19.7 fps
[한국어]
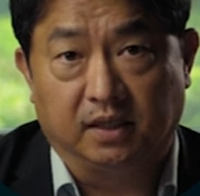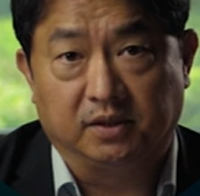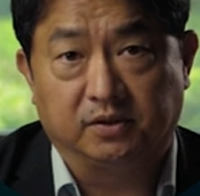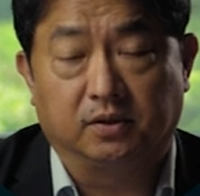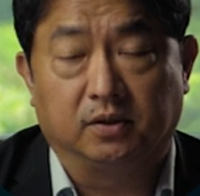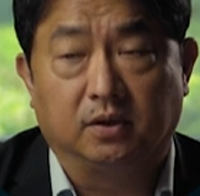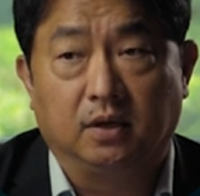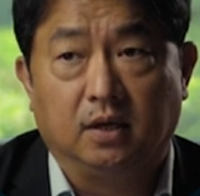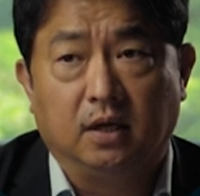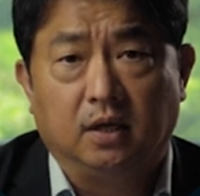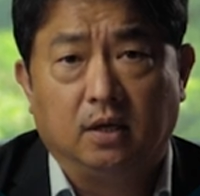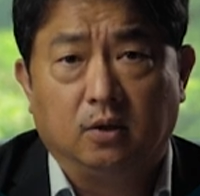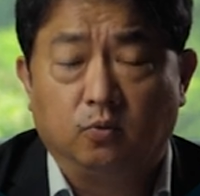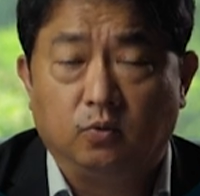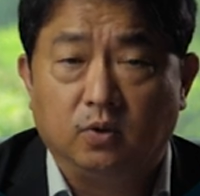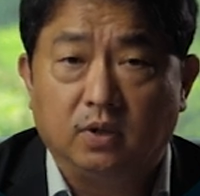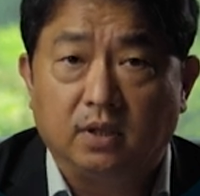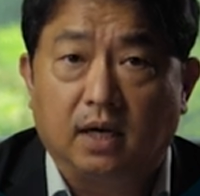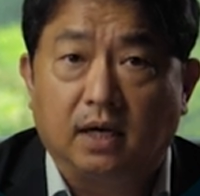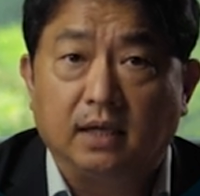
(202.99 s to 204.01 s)
그래서
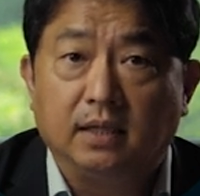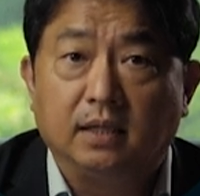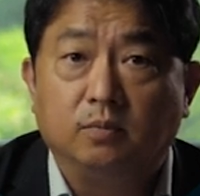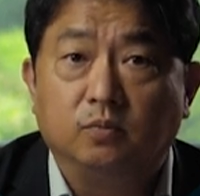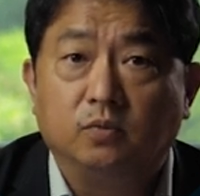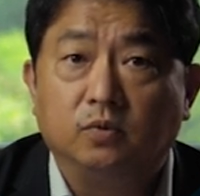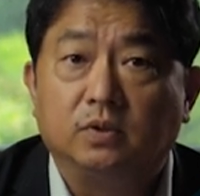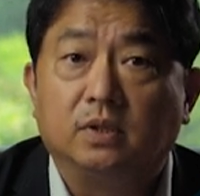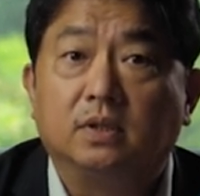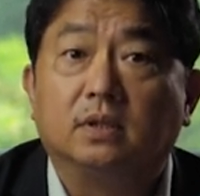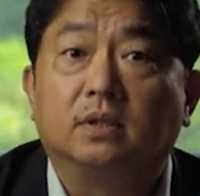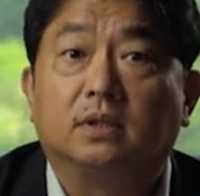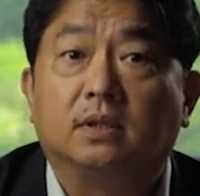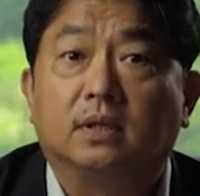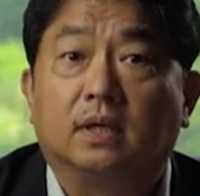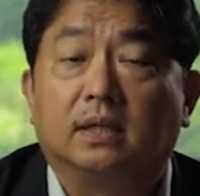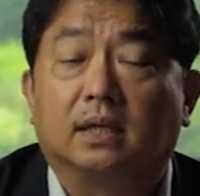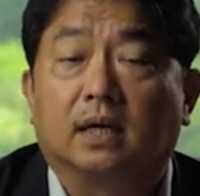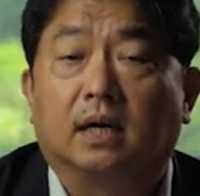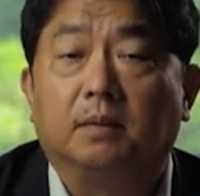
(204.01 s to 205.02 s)
우리가 이 문제들을
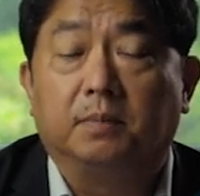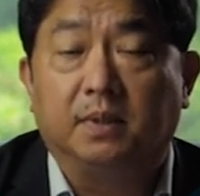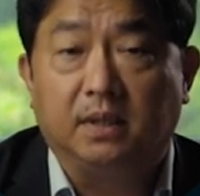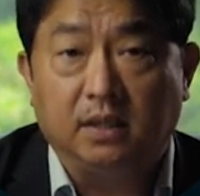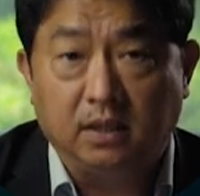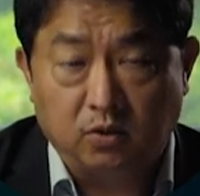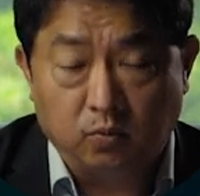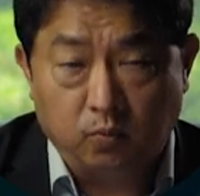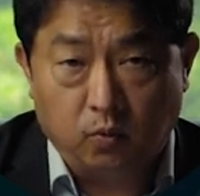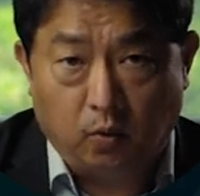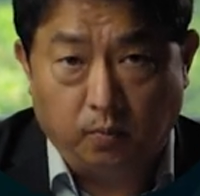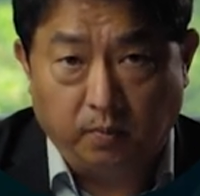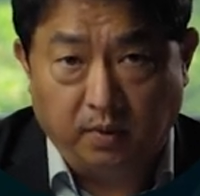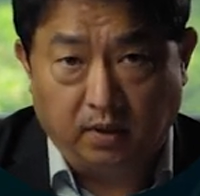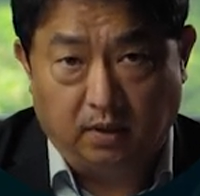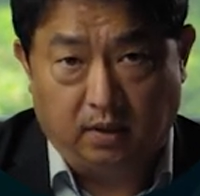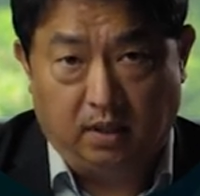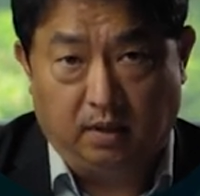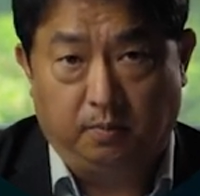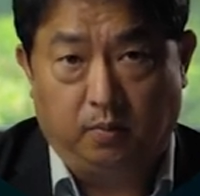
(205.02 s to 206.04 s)
갖다가 미리 좀
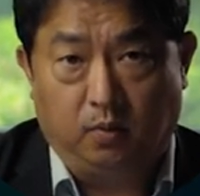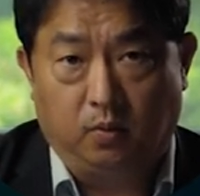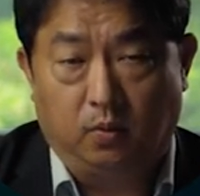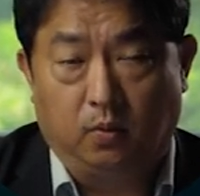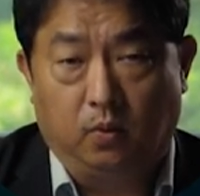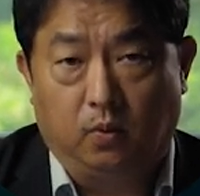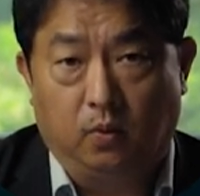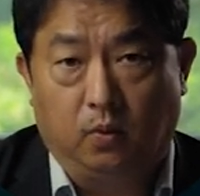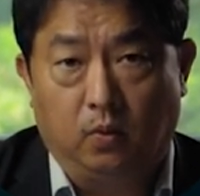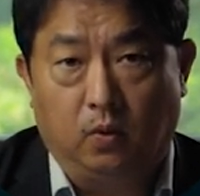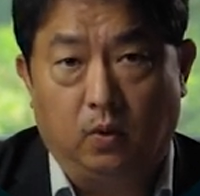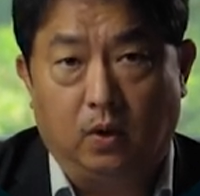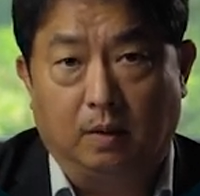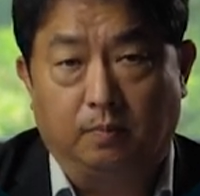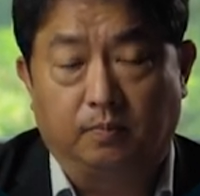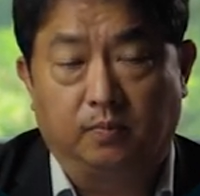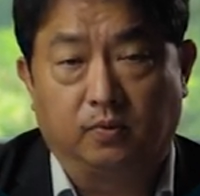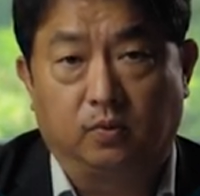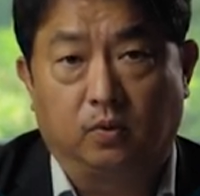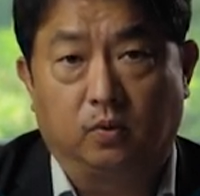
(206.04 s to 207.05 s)
고민을 해보고
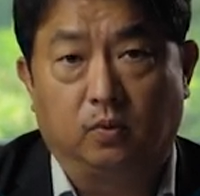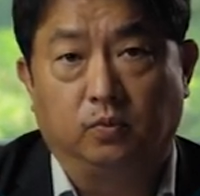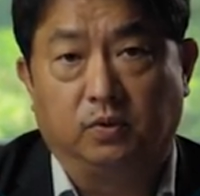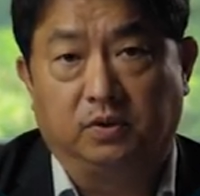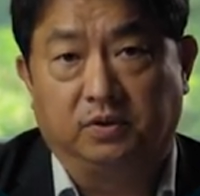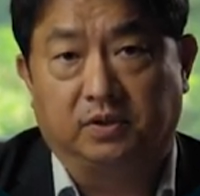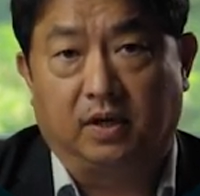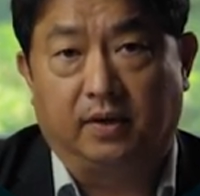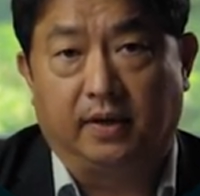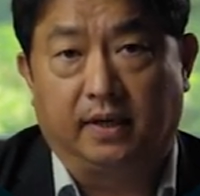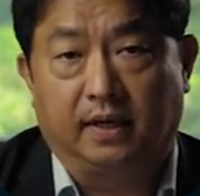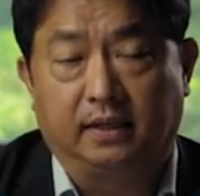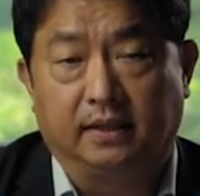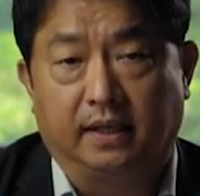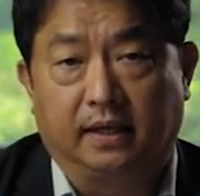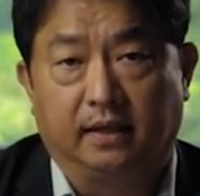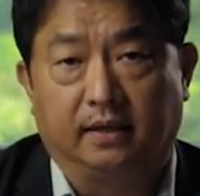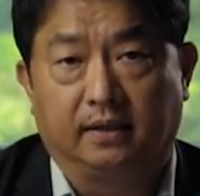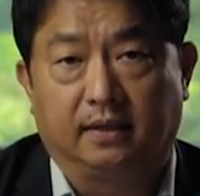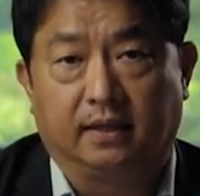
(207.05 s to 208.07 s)
앞으로 우리 사회가
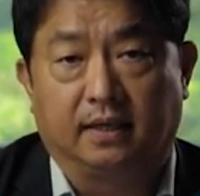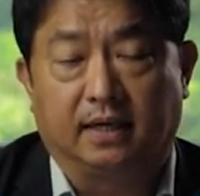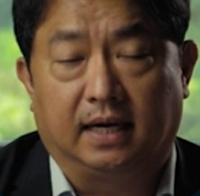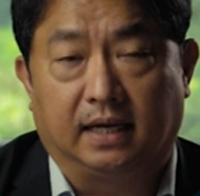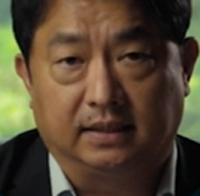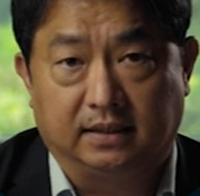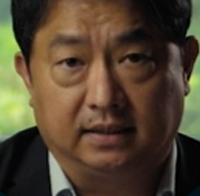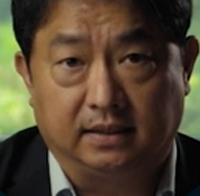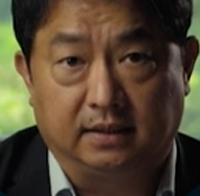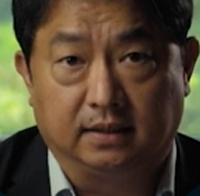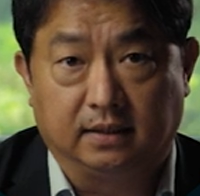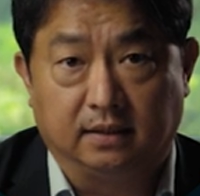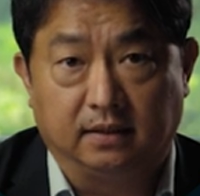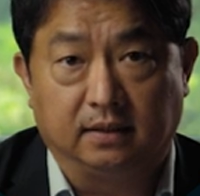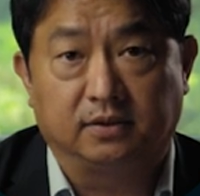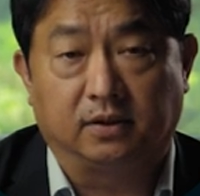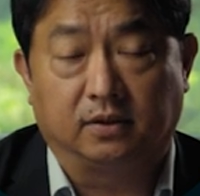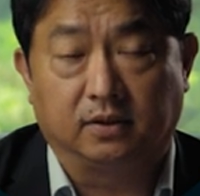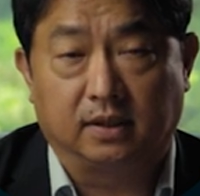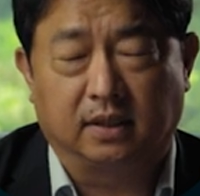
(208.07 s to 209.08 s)
내려야 될 가치들,
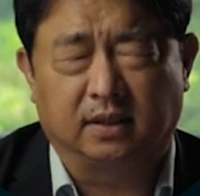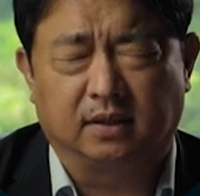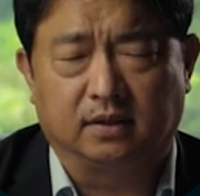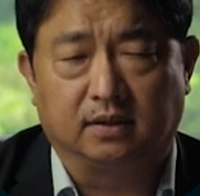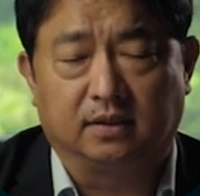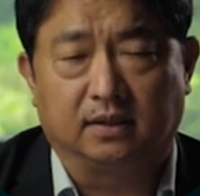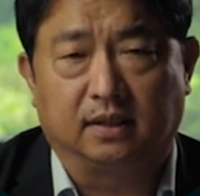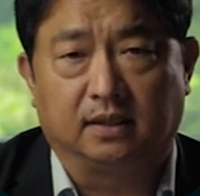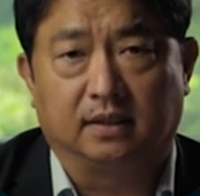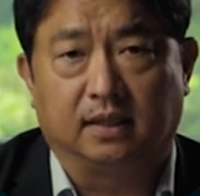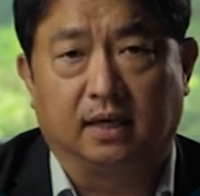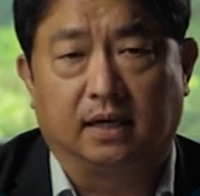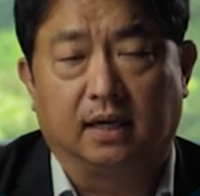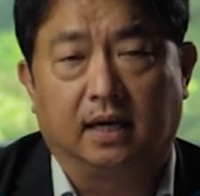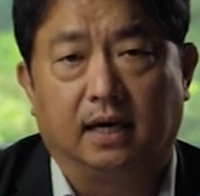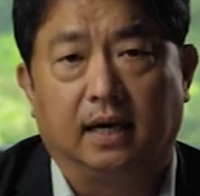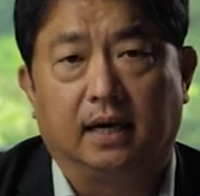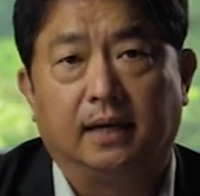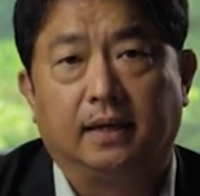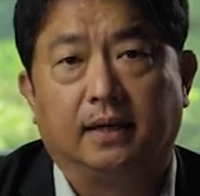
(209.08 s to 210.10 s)
선택들을
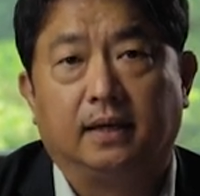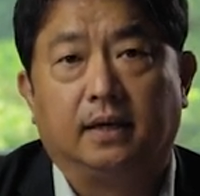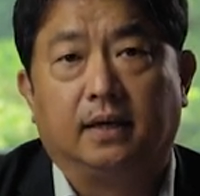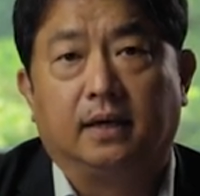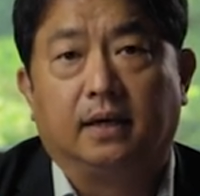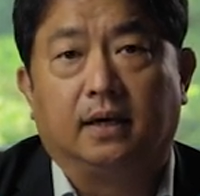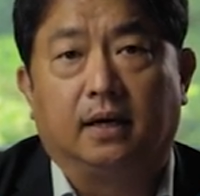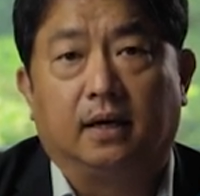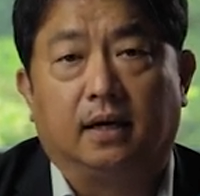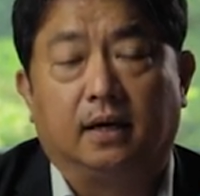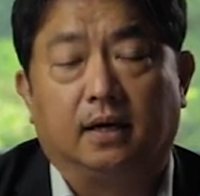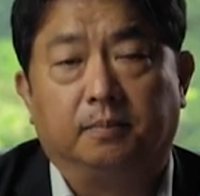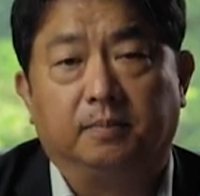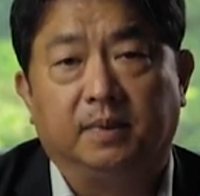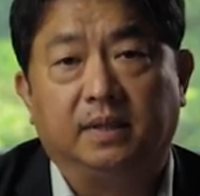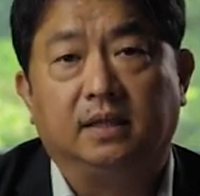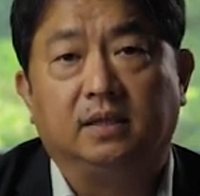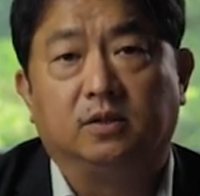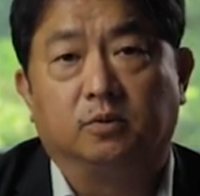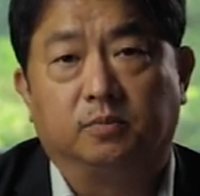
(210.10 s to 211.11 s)
갖다가 어,
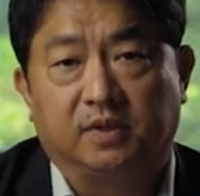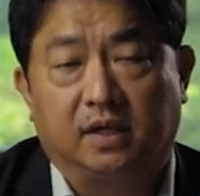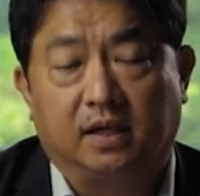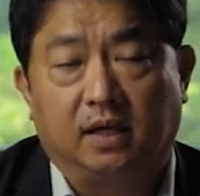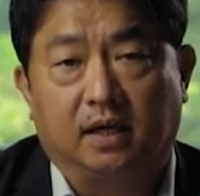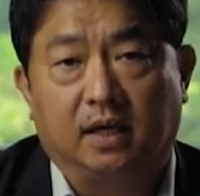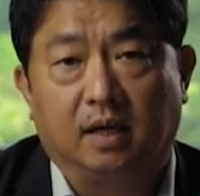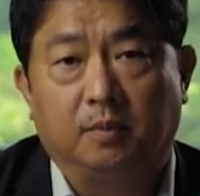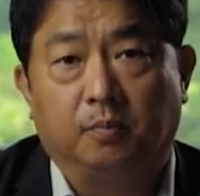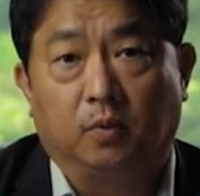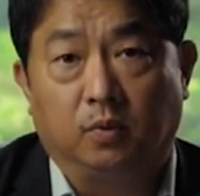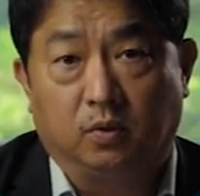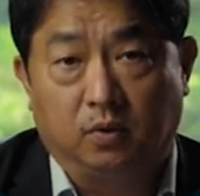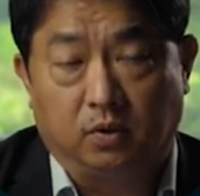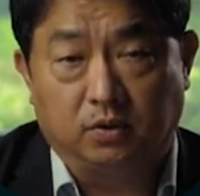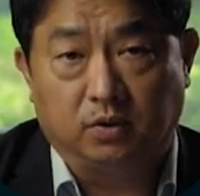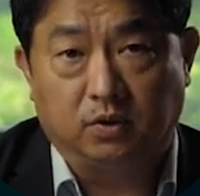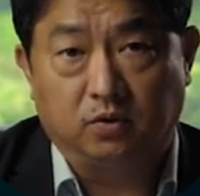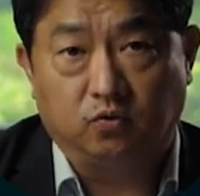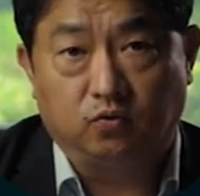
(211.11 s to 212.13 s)
미리 좀 생각해 보는
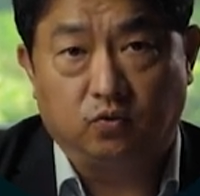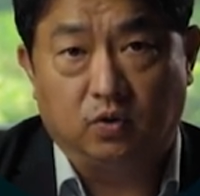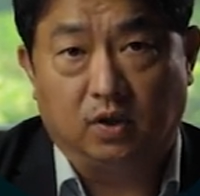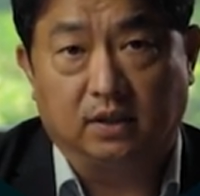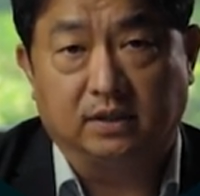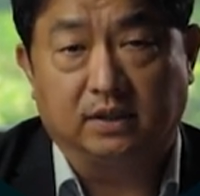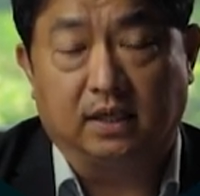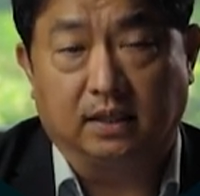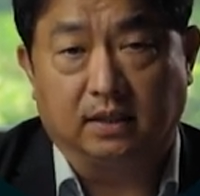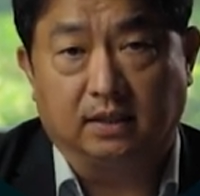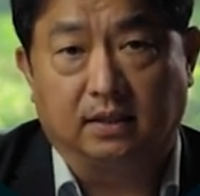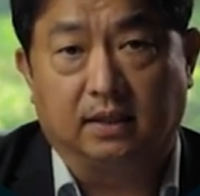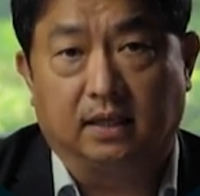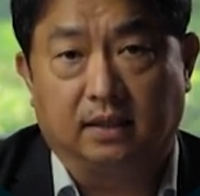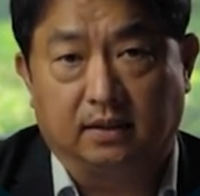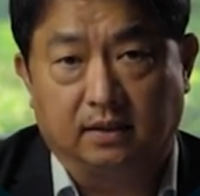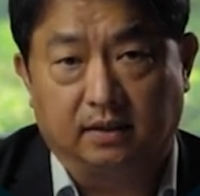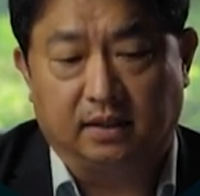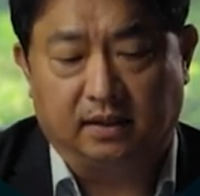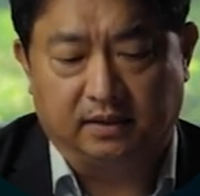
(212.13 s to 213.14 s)
것이 중요하지 않을까
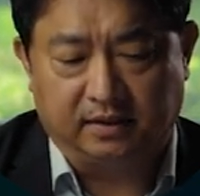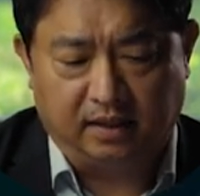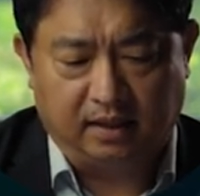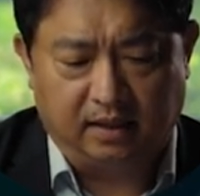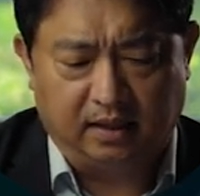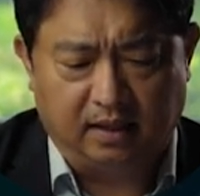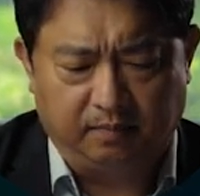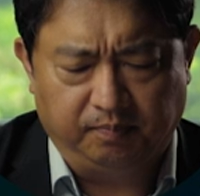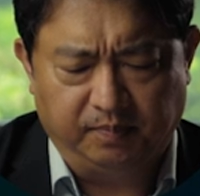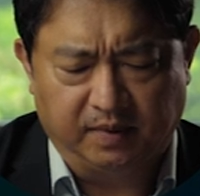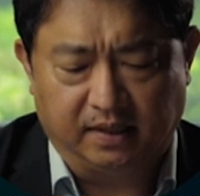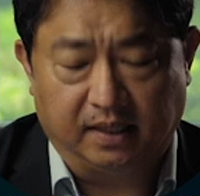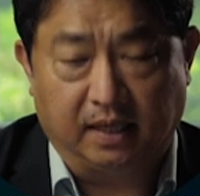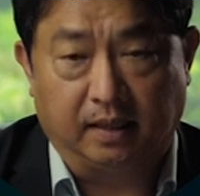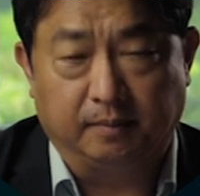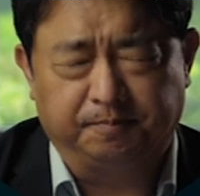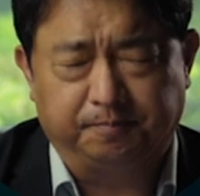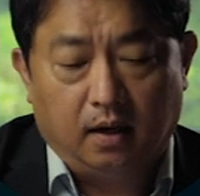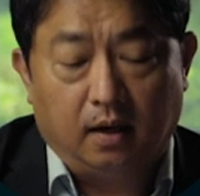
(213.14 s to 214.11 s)
그렇게 생각을 합니다.